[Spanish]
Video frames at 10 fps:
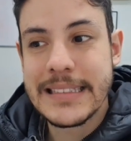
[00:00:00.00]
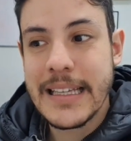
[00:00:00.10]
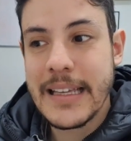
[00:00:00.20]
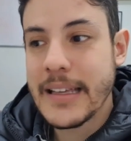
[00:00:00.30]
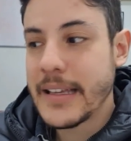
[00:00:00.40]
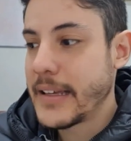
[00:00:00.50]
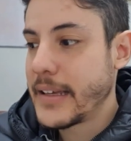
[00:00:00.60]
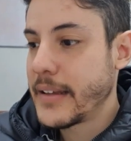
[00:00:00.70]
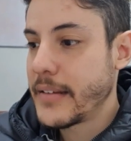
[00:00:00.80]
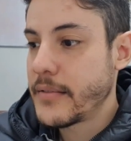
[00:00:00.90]

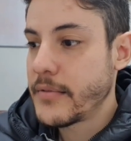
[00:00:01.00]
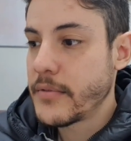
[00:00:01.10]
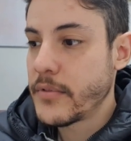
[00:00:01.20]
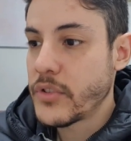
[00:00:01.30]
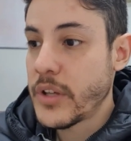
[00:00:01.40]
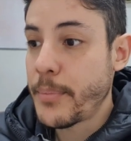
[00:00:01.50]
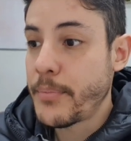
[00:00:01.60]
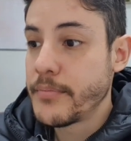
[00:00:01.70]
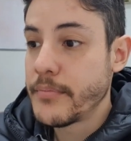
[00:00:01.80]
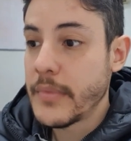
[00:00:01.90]
eh, o sea,
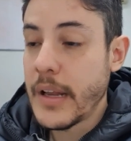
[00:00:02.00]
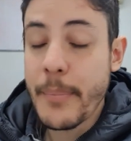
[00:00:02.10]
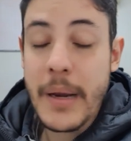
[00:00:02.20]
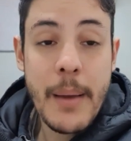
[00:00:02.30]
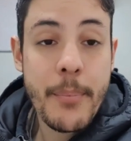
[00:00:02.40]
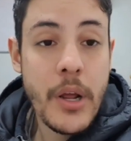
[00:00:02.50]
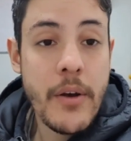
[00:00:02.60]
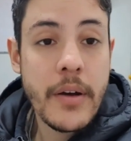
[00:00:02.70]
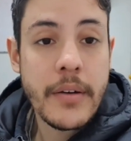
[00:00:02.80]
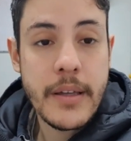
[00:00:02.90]
lámpara de
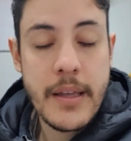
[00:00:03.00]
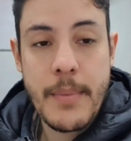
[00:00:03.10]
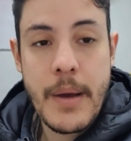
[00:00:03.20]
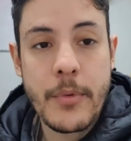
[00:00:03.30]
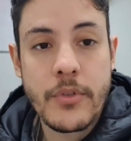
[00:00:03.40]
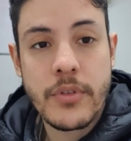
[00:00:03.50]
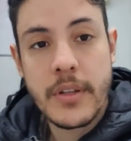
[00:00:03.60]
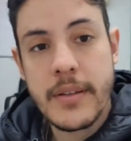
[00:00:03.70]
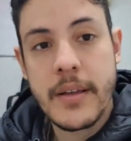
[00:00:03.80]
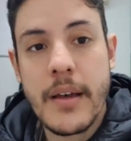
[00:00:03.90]
prueba que llamamos,
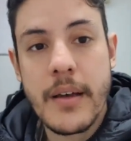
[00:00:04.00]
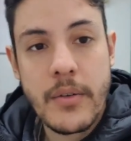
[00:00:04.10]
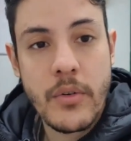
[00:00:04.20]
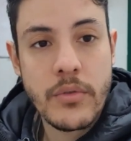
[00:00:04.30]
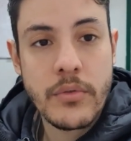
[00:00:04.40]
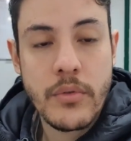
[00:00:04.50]
esa con,